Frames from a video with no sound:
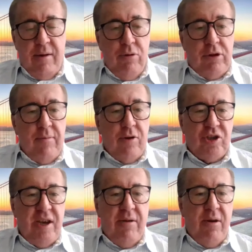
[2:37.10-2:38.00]
del
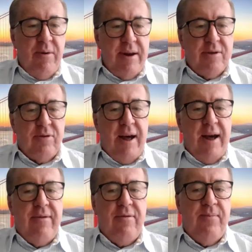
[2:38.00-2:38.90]
último siglo
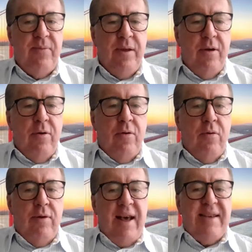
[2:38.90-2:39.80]
venezolano
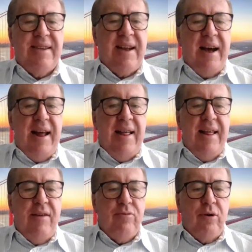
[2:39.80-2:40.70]
una
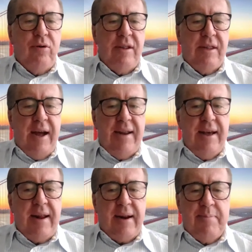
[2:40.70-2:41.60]
escalada
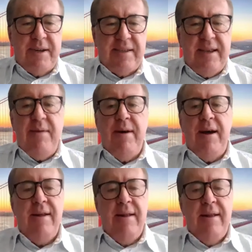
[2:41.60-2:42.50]
autoritaria,
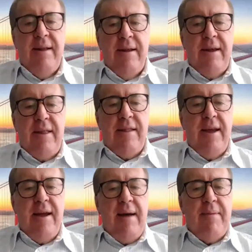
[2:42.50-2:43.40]
represiva, que
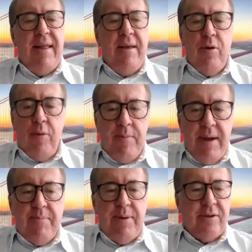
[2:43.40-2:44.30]
tiene a más de
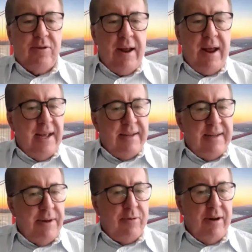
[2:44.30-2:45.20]
2.000 personas en
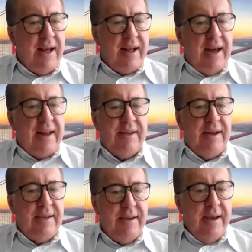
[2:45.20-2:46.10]
este momento en las
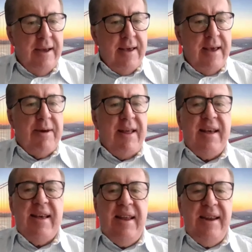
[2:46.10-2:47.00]
cárceles y a
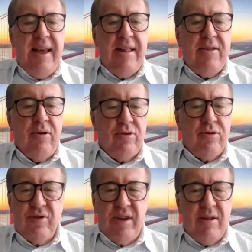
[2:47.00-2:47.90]
más de 500,
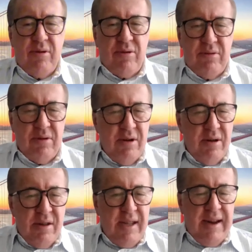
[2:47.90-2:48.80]
800
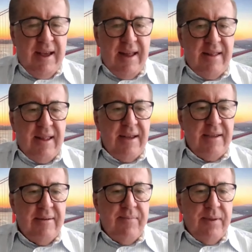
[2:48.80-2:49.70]

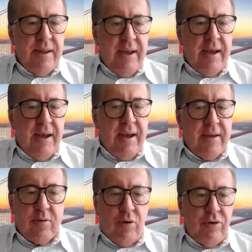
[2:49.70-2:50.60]
dirigentes
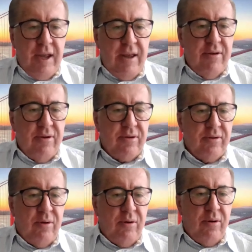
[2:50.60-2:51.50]
eh,
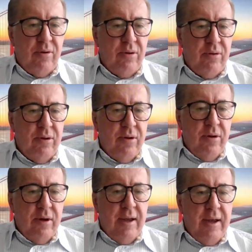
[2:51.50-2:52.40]
escondidos o
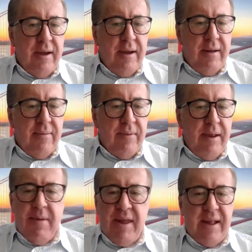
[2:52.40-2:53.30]
eh,
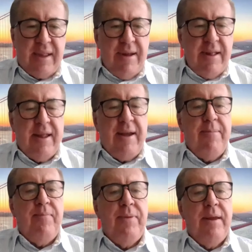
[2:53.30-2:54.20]

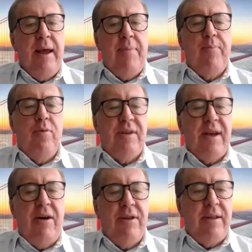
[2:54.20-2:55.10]
inmediatamente
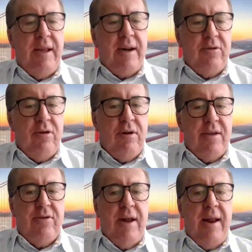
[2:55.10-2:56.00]
expulsados del
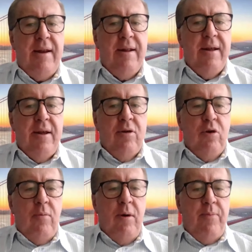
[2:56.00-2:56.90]
territorio nacional
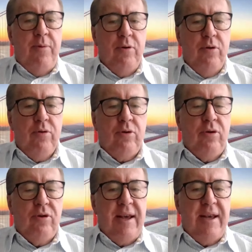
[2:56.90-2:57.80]
como
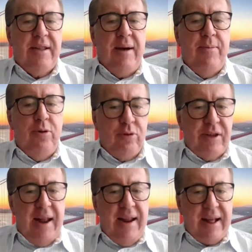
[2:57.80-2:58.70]
producto de esta
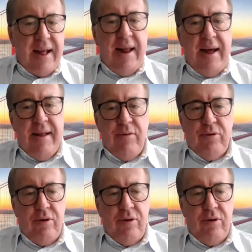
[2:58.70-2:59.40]
brutal escalada